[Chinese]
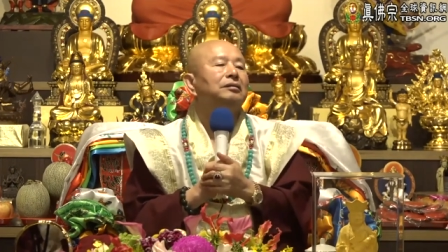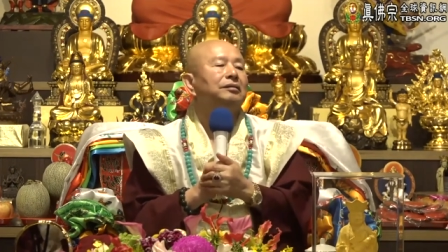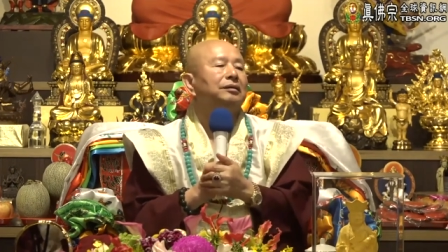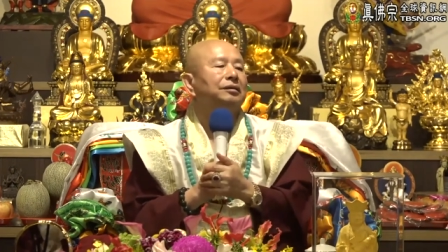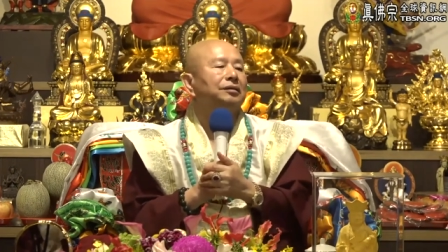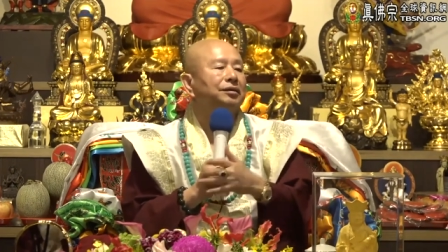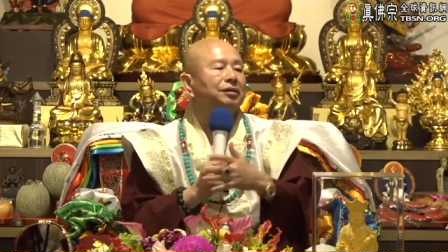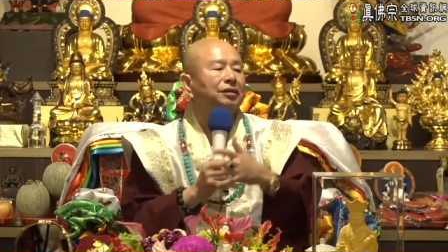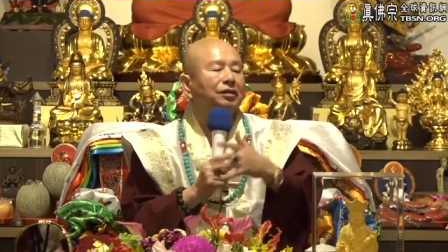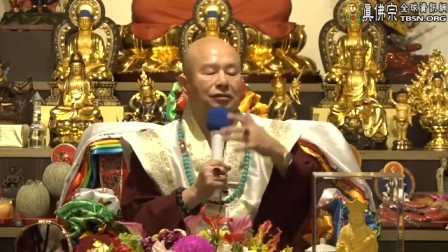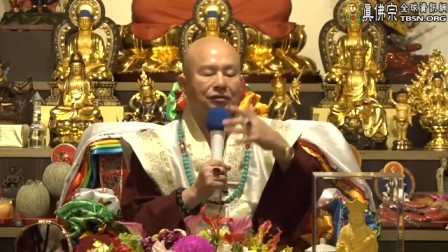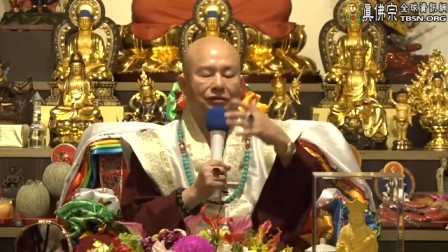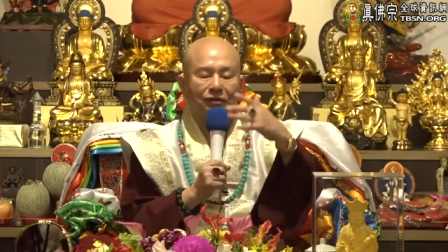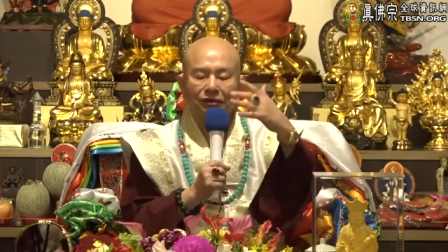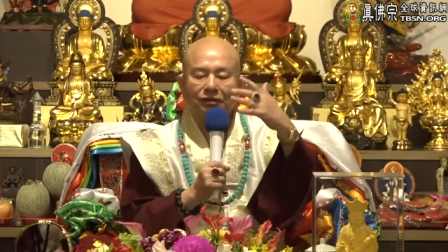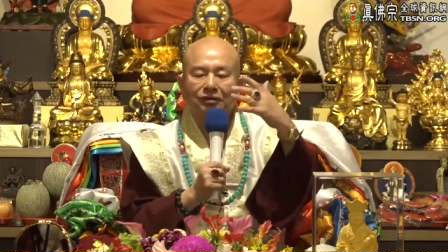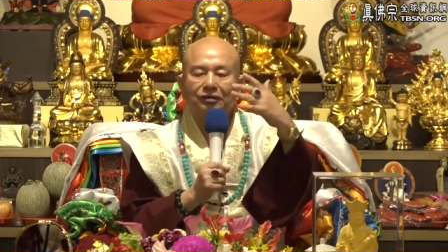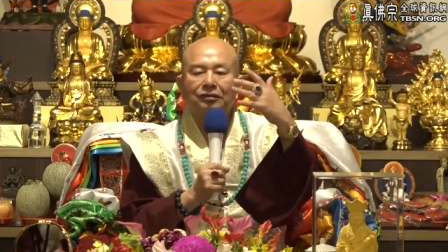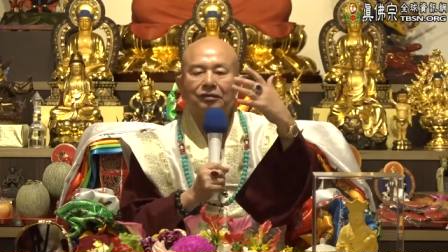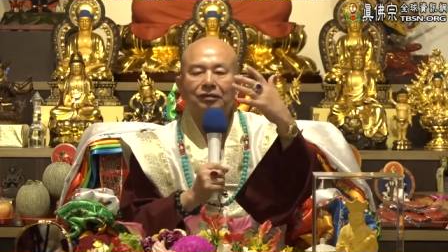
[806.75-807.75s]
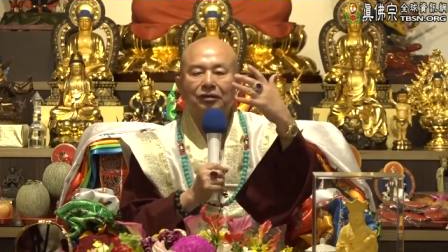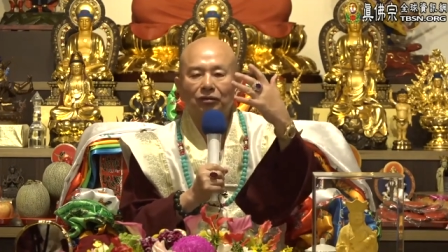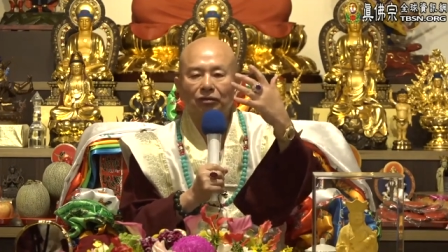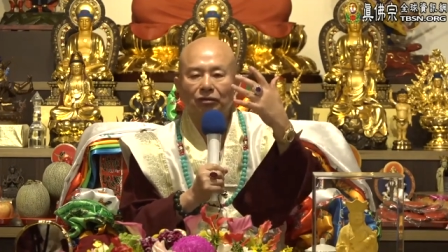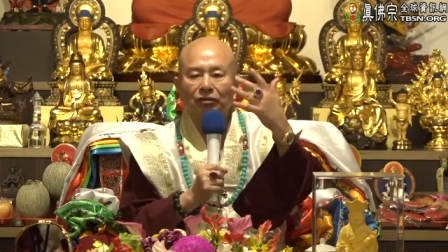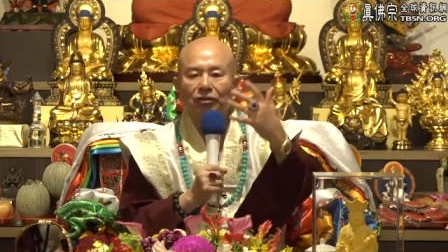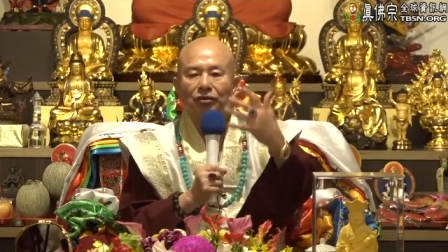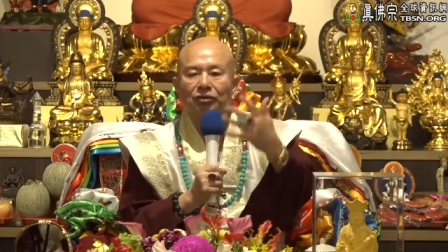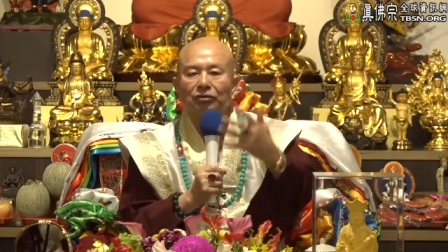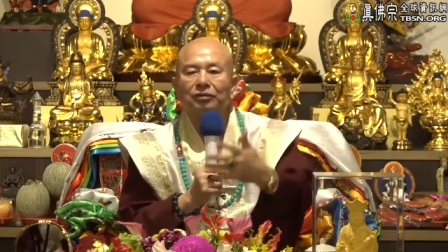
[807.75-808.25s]
你确实是具
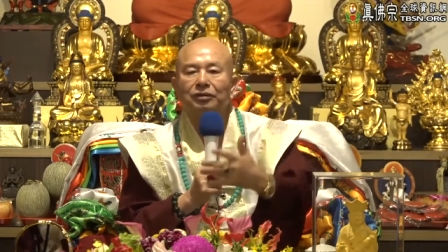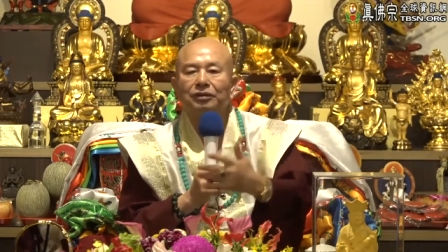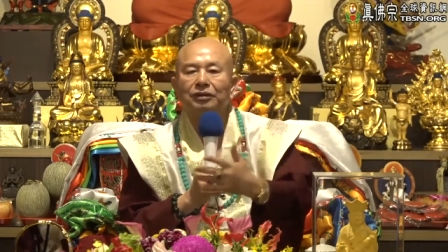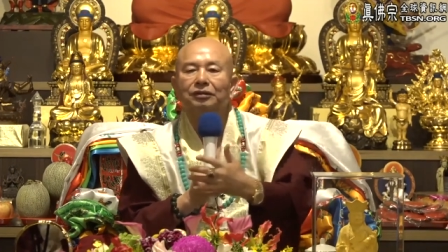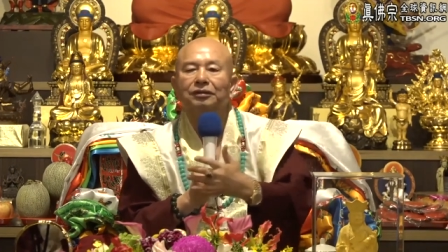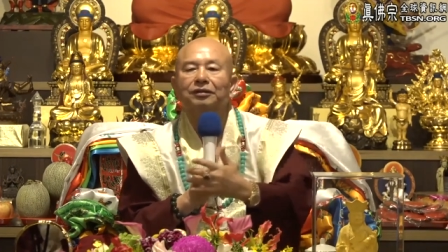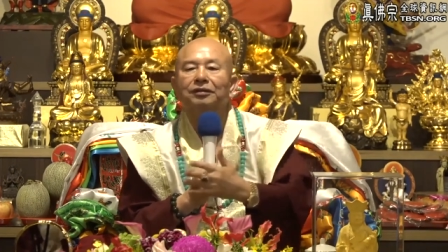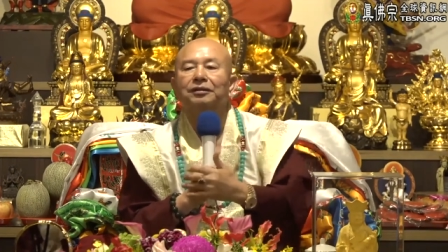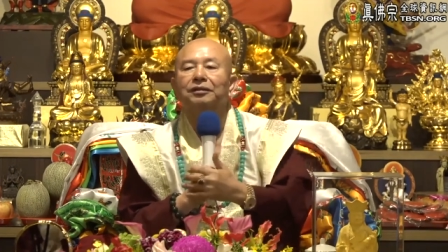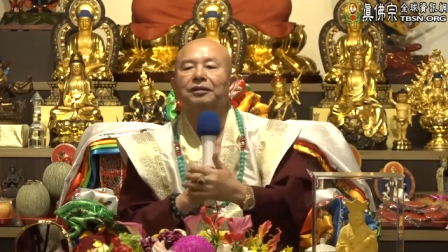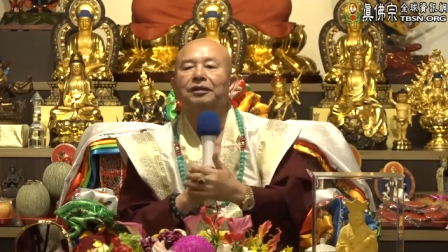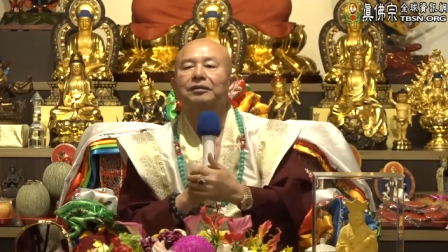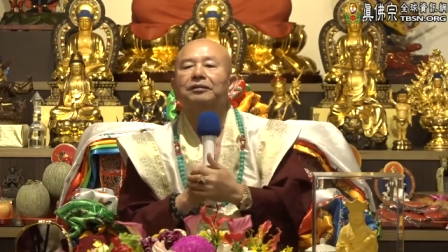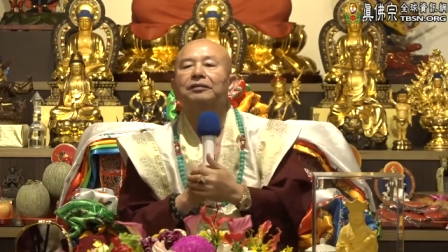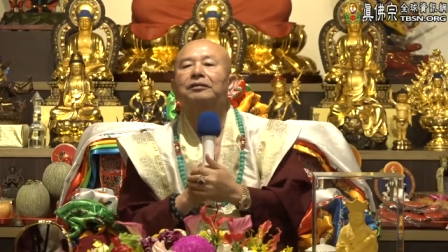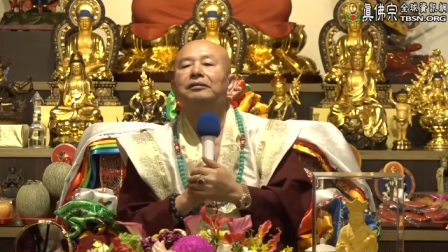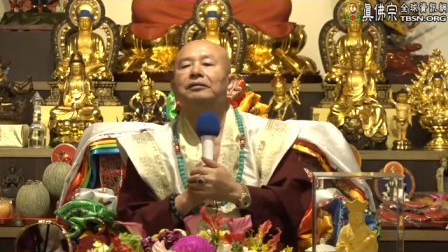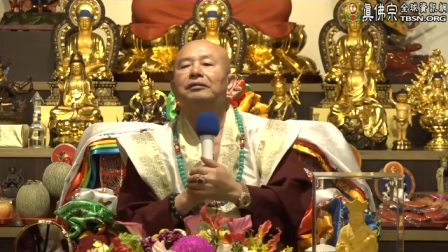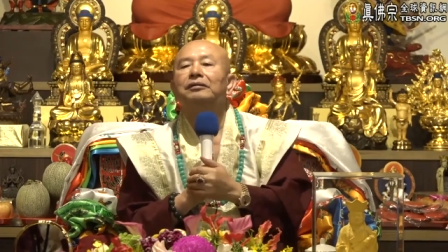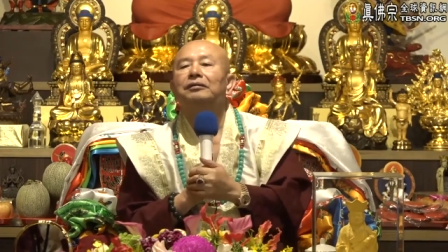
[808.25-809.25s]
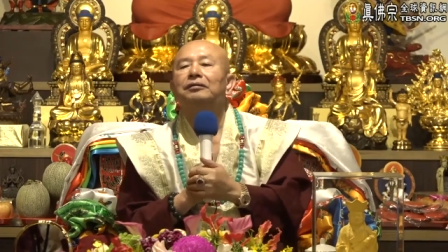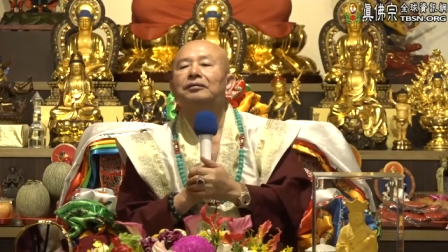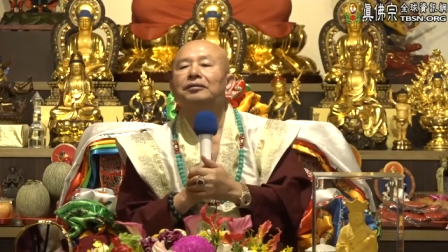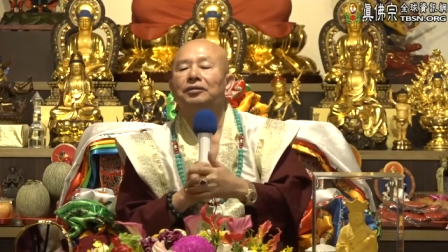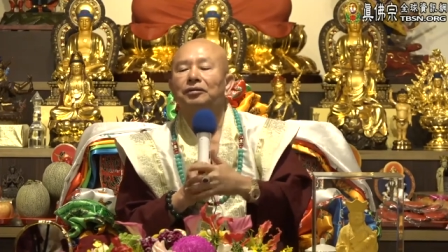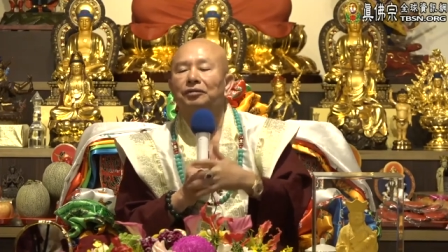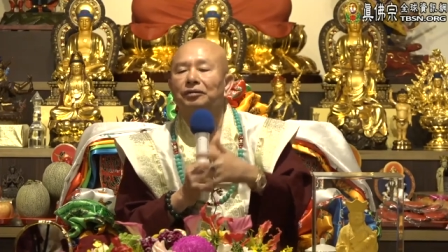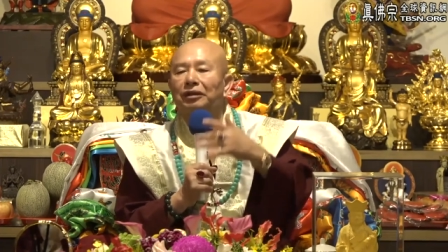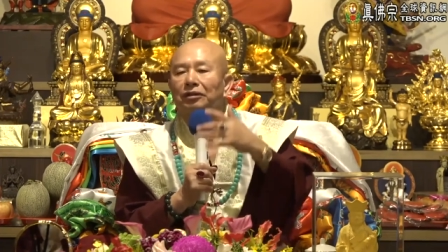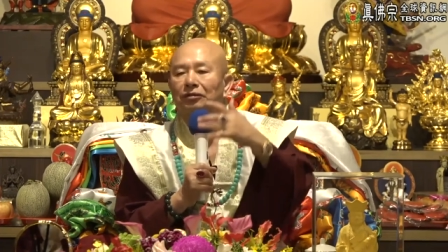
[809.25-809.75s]
有修行的人，
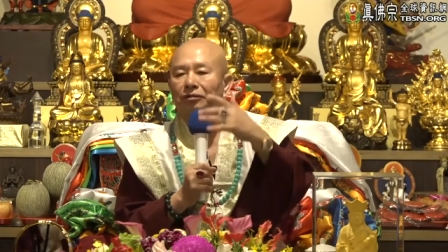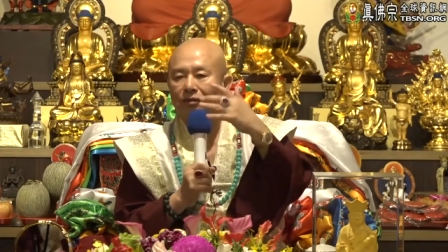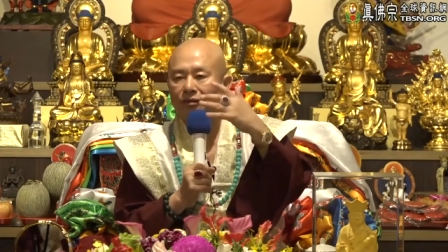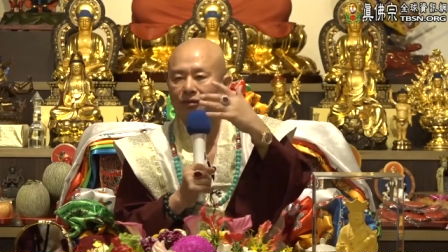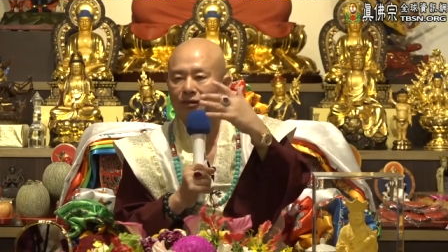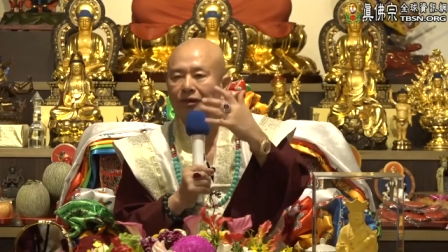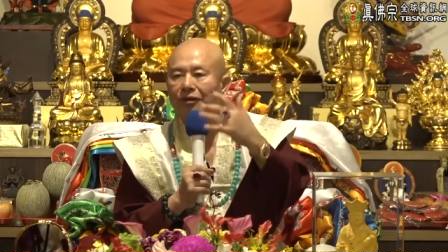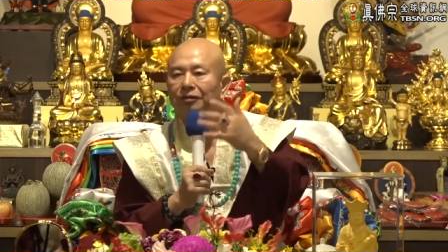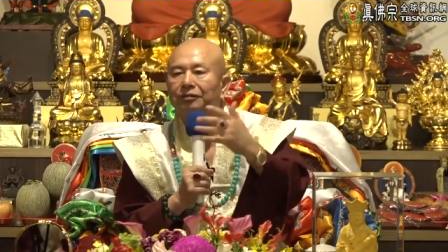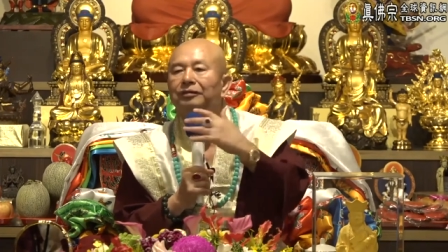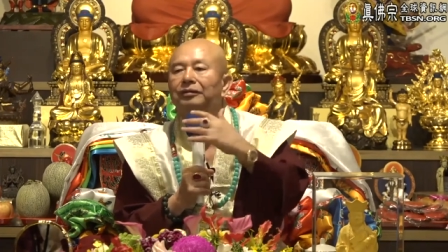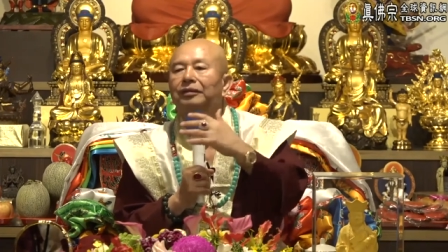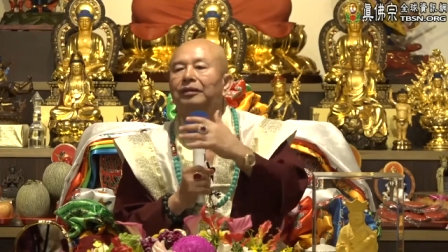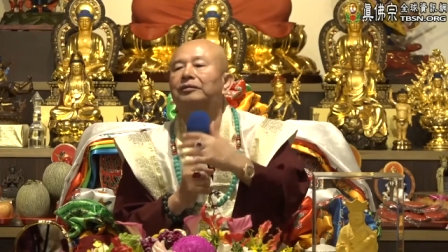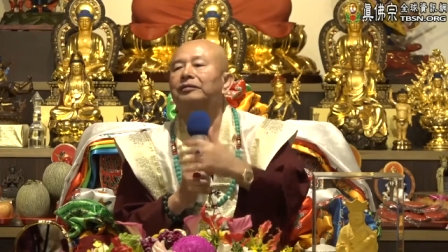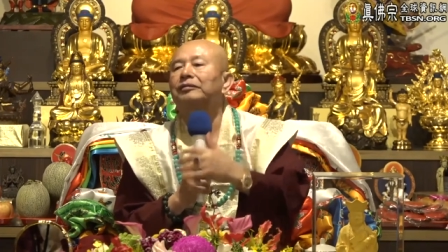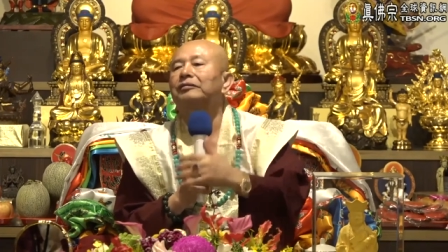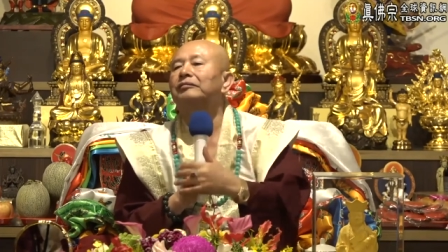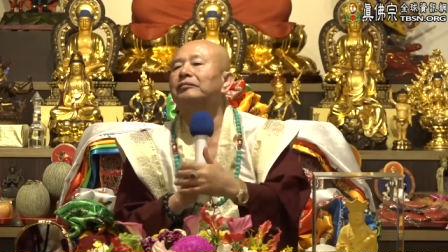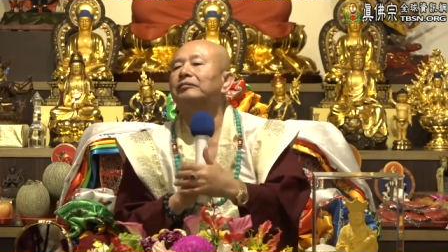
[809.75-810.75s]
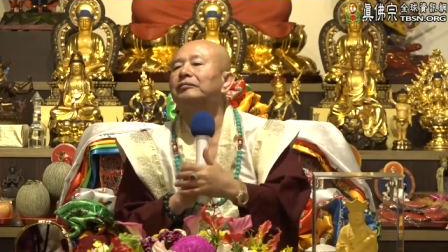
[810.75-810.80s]
就叫做真人，